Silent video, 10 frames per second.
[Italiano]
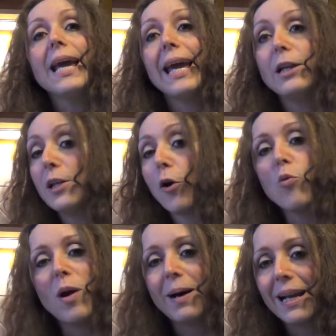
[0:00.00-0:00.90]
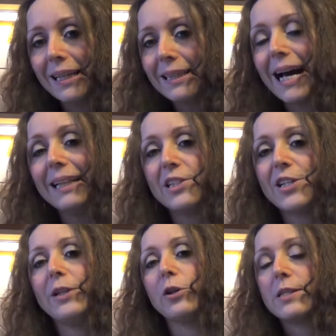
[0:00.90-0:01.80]
e dirò una banalità
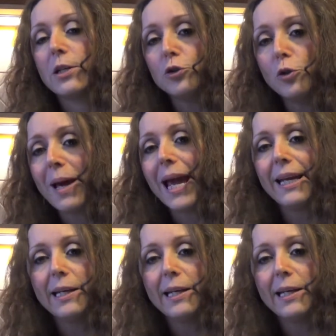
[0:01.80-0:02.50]
dicendo che secondo me